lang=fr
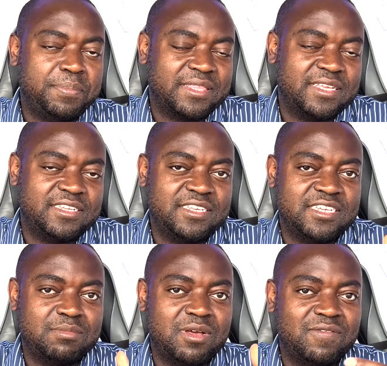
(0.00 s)
partagez
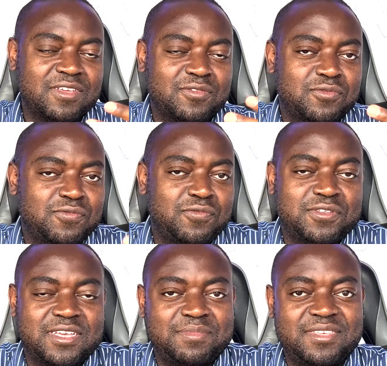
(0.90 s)
également avec tous vos
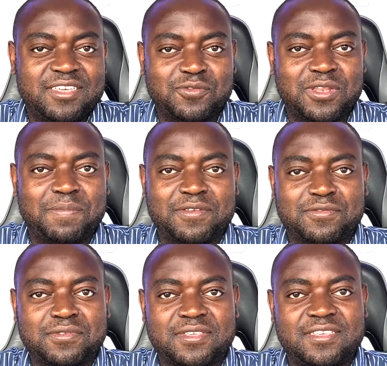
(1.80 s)
amis et toutes les
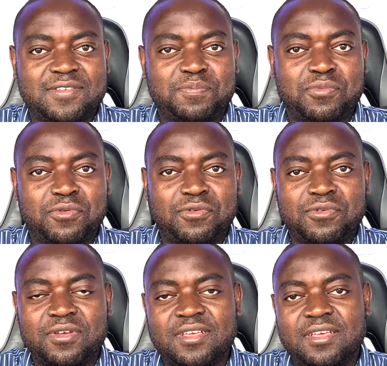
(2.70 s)
personnes qui pourront
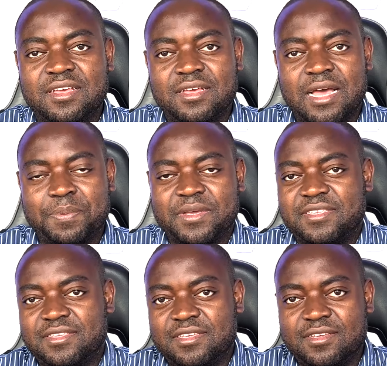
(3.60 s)

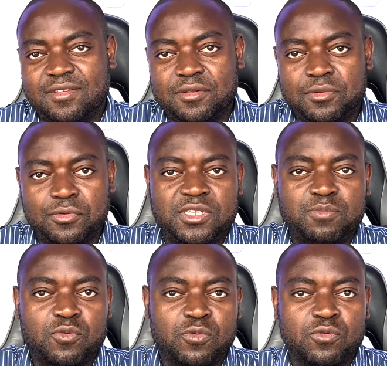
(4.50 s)
apprécier le type de
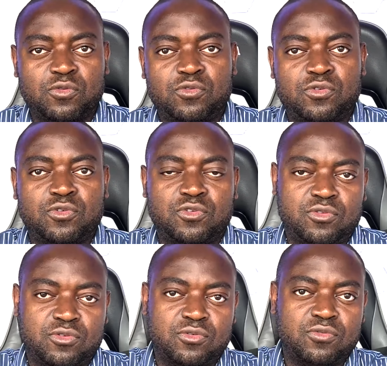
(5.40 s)
contenu
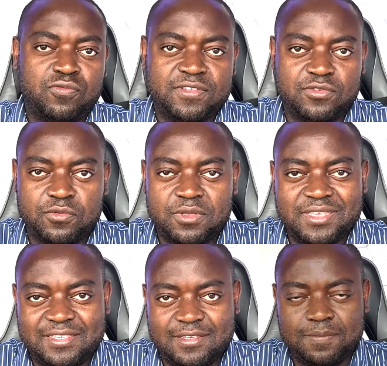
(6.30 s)
dont nous faisons
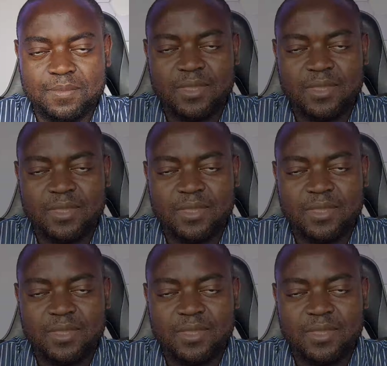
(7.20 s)
ici.